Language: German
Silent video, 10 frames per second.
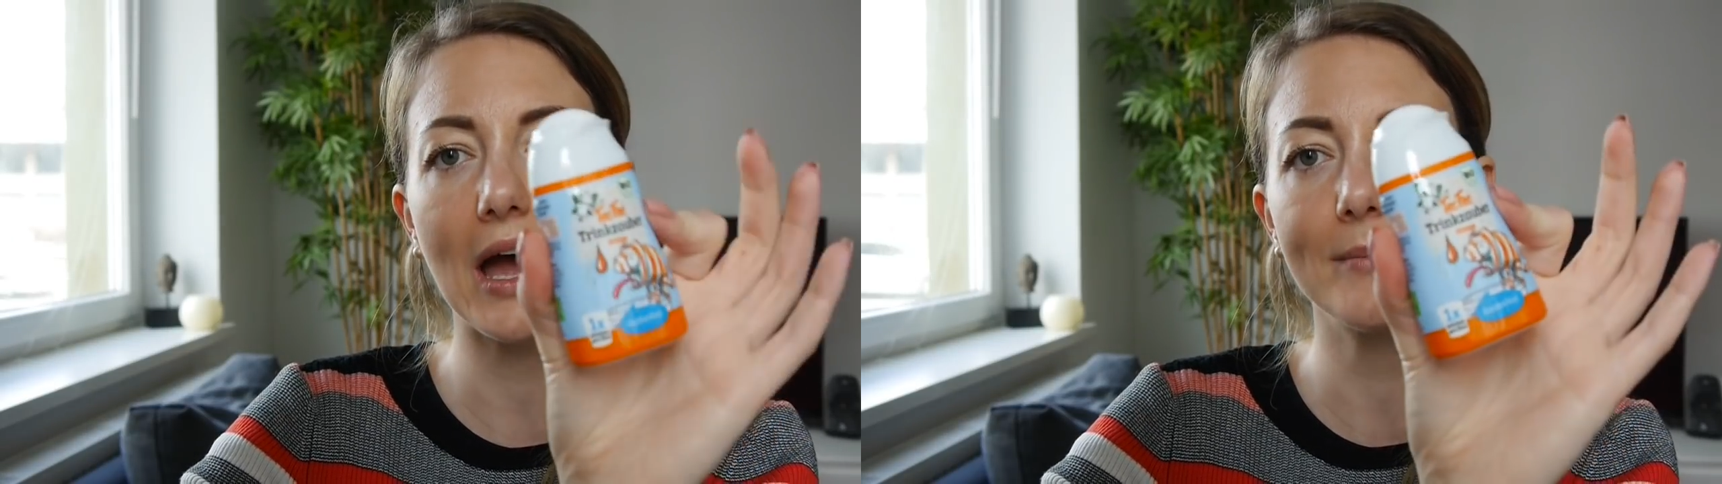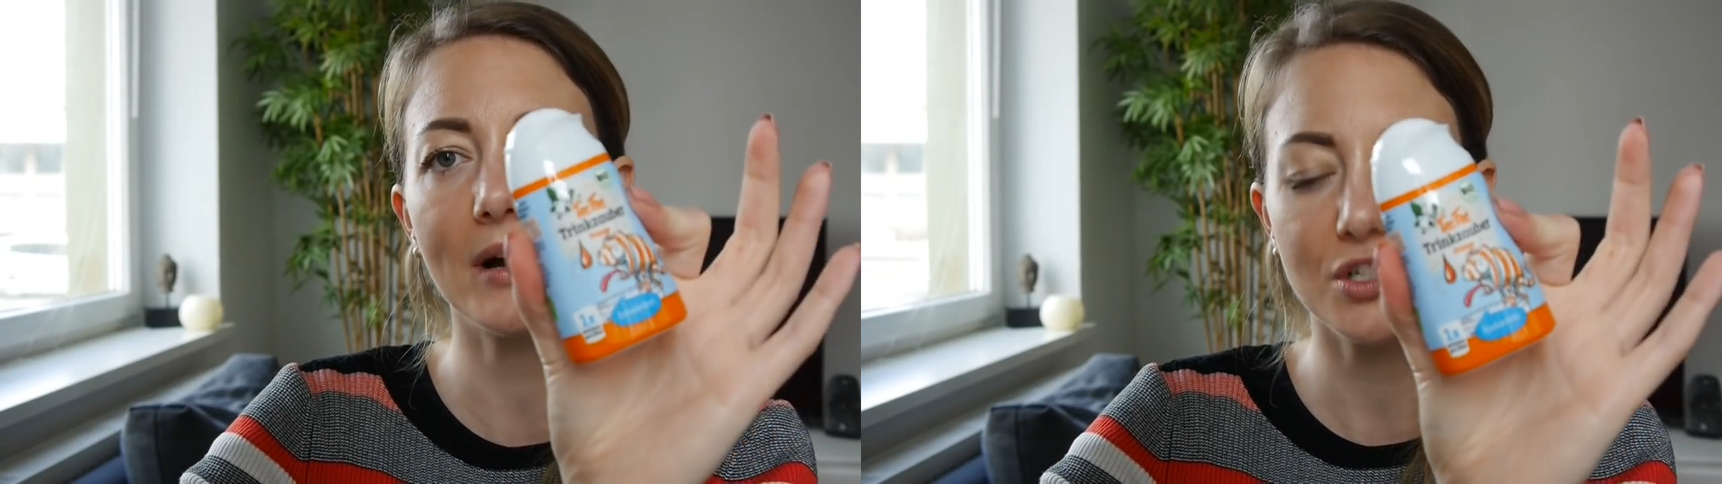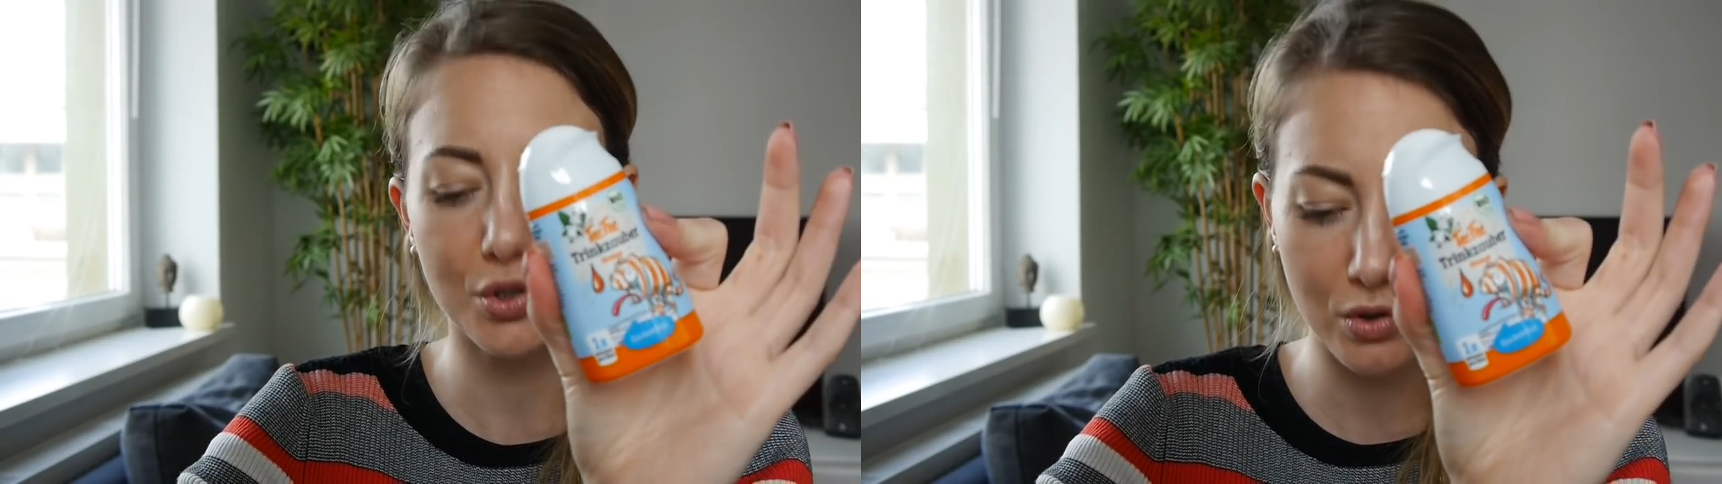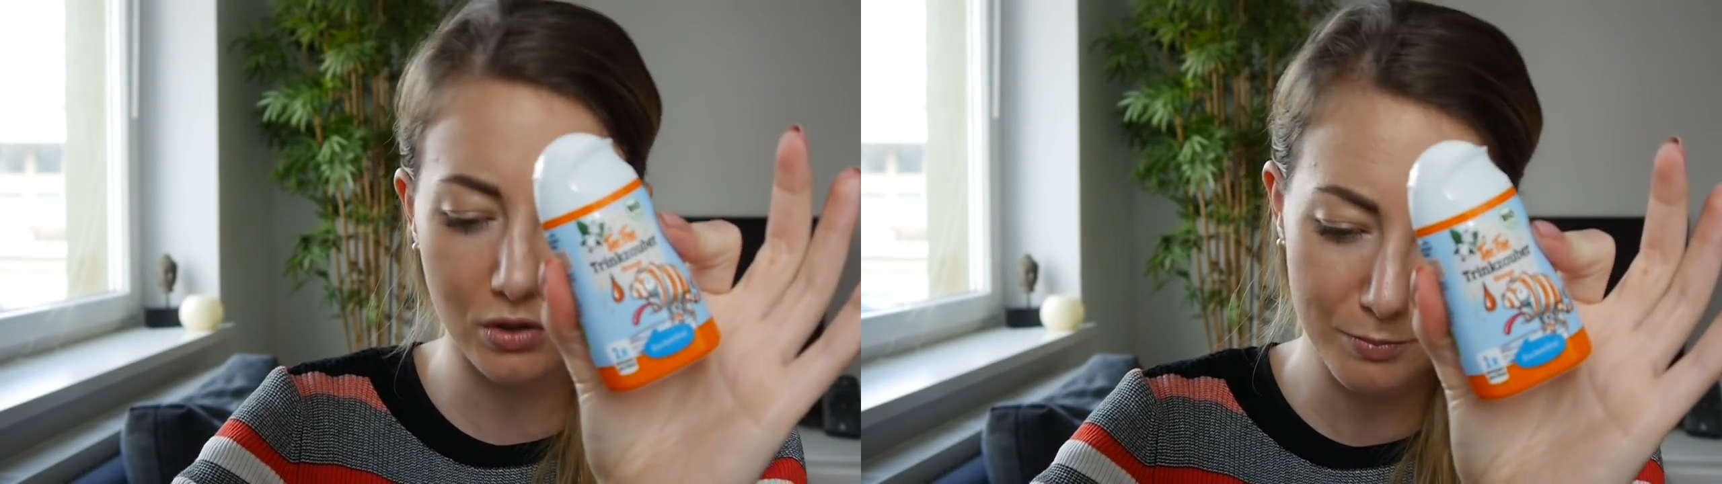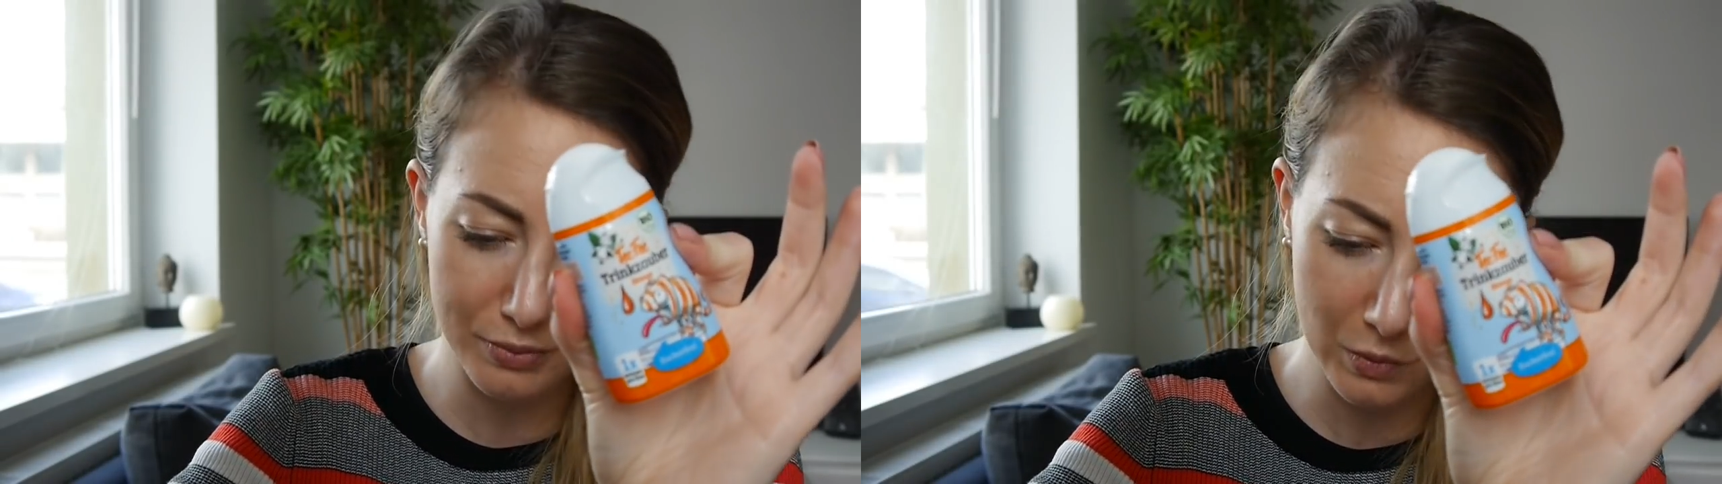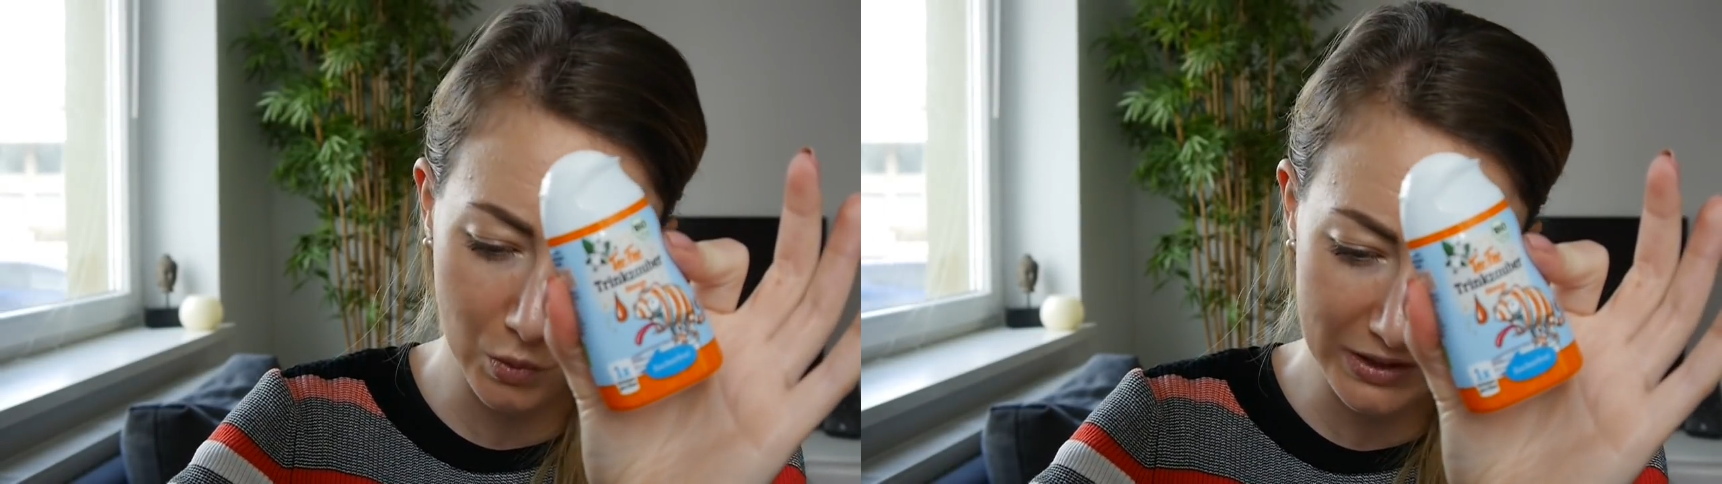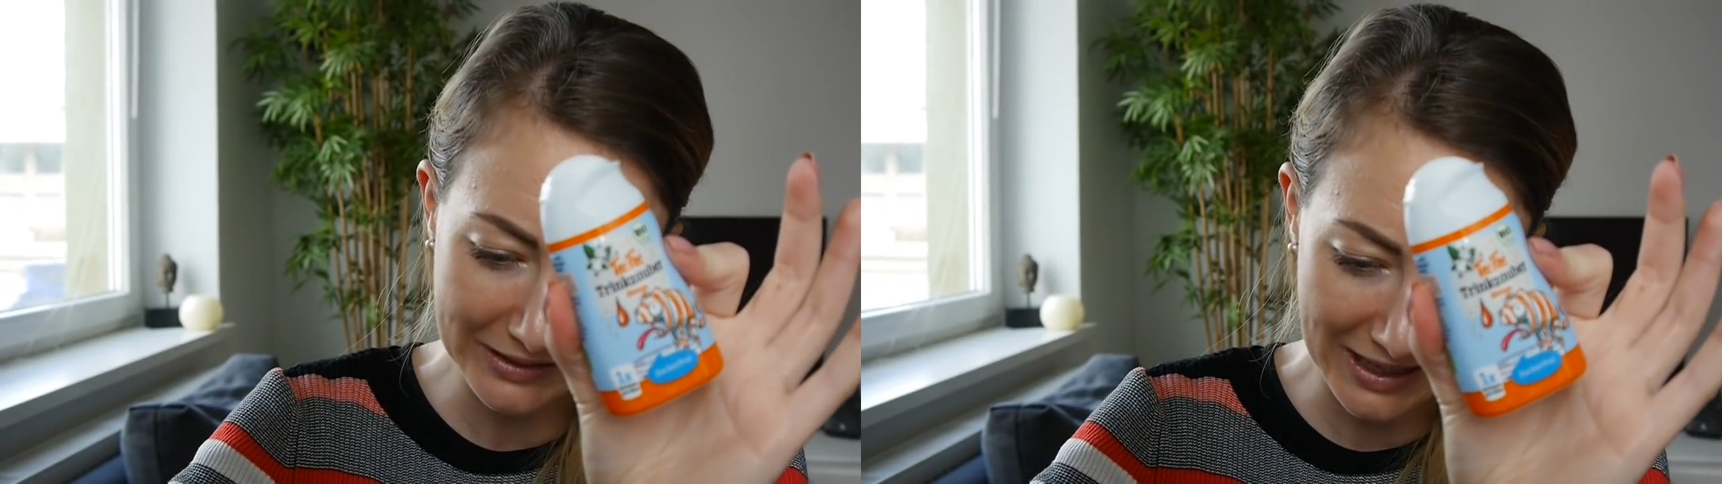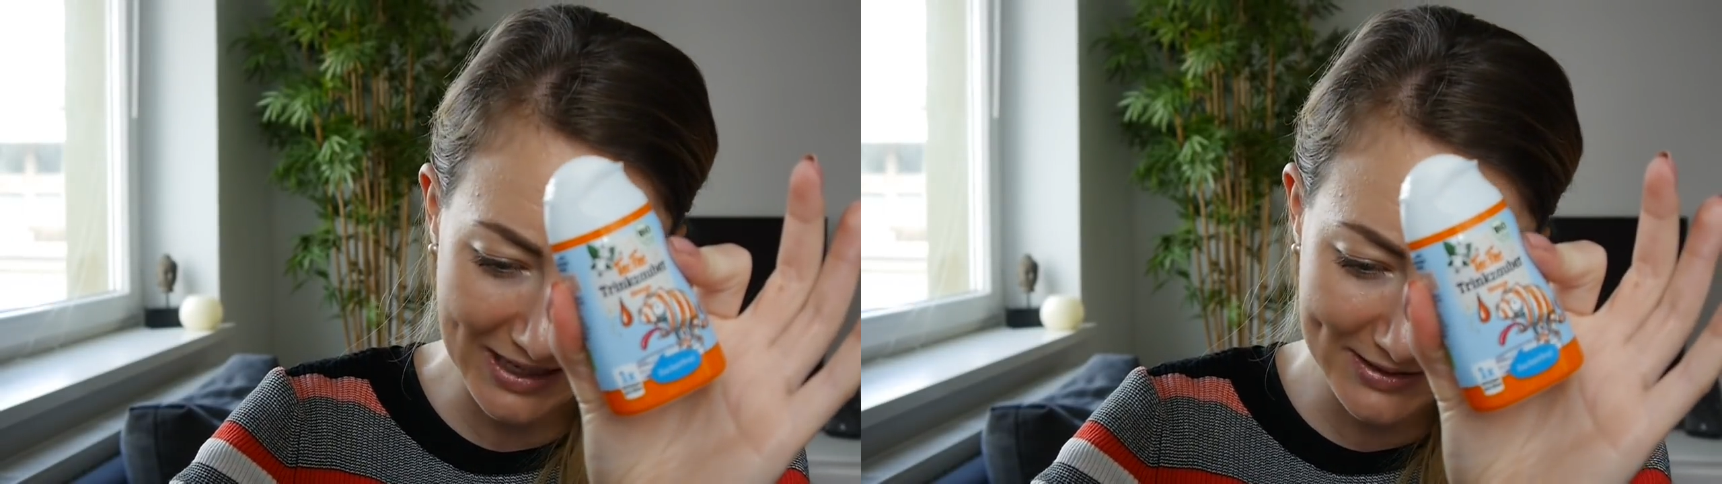einmal drücken pro
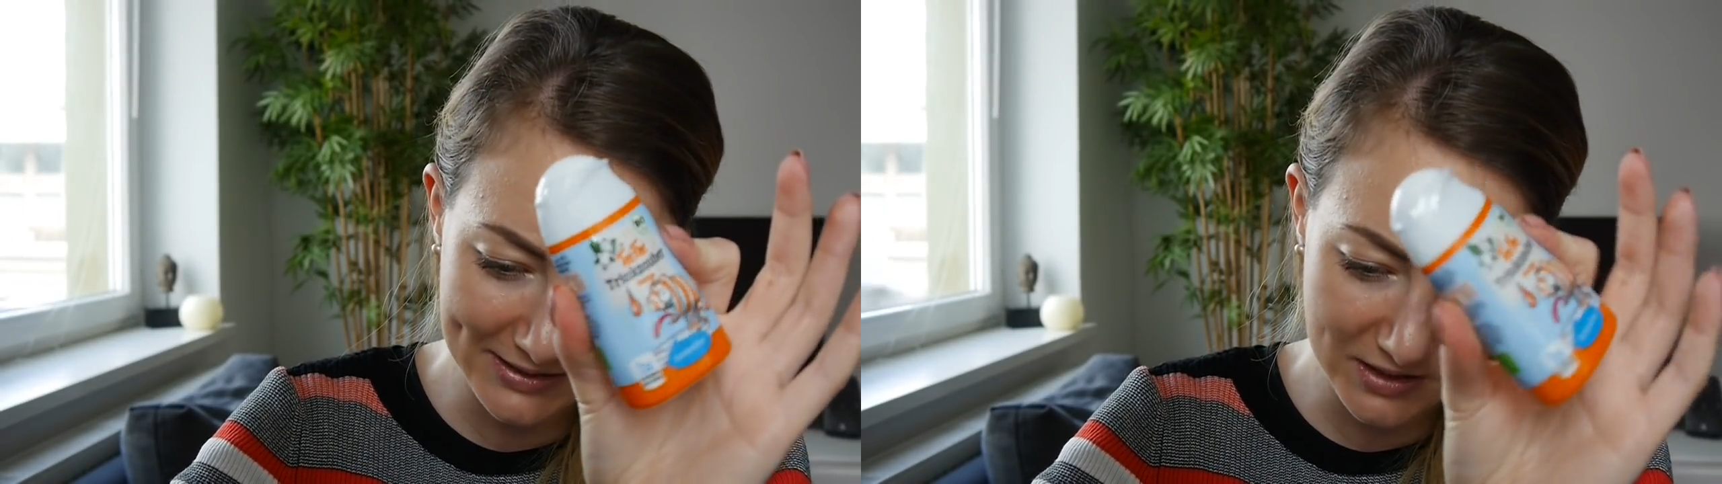Glas.